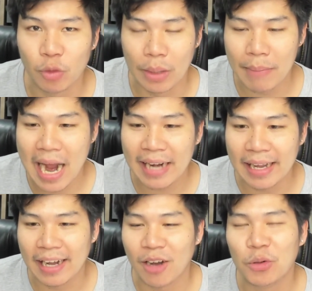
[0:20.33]
ส่วนมาก
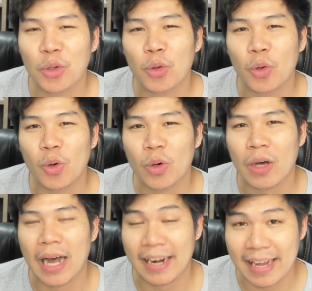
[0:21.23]
เนี่ยเขาดู
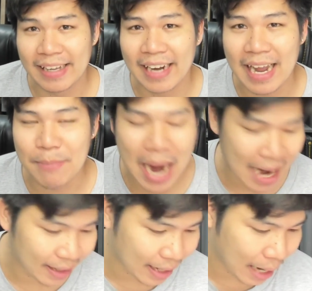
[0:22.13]
อะไรยังไง
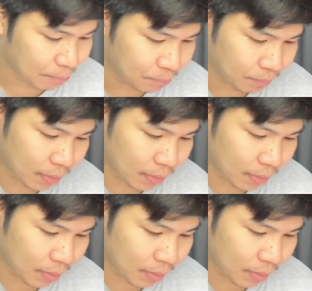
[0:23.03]
บ้างนะครับ